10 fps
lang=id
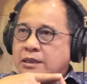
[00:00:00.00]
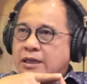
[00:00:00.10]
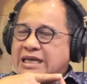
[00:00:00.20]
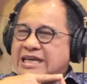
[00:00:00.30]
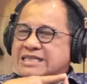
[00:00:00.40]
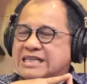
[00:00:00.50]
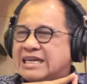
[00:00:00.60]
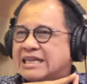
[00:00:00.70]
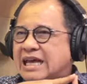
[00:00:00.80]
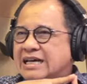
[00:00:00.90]
ini
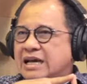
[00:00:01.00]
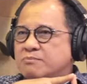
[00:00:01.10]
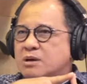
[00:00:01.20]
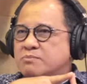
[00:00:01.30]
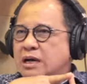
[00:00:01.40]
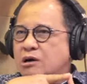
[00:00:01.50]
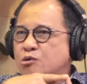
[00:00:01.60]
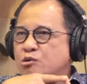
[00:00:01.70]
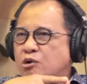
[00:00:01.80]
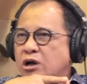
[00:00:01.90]
sedikit agak
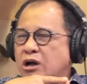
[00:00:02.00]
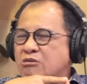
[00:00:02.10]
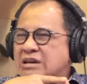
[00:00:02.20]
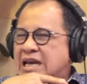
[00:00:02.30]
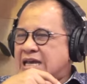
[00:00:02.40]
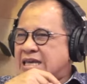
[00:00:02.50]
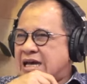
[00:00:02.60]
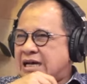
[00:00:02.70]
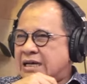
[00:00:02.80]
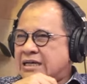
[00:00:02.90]
berbau uh,
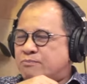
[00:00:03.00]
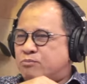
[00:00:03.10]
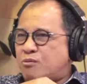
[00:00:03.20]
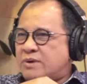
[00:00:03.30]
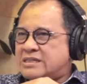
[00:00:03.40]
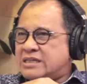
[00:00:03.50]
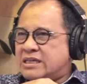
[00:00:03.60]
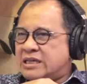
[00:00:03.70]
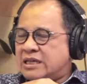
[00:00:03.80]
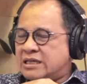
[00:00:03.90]
wilayah
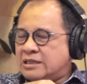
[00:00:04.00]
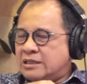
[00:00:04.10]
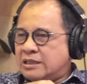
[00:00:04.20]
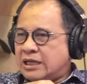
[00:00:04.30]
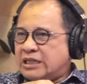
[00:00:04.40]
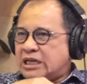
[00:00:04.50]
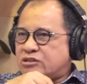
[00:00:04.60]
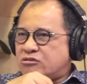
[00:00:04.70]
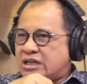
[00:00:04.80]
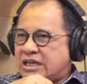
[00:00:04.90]
diplomasi
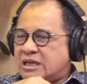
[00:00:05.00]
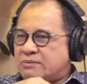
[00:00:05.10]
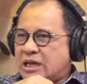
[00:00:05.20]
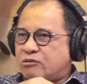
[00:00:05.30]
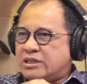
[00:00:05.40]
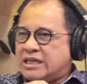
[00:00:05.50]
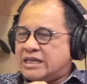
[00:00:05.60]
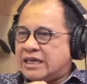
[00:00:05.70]
internasional kita menyangkut ini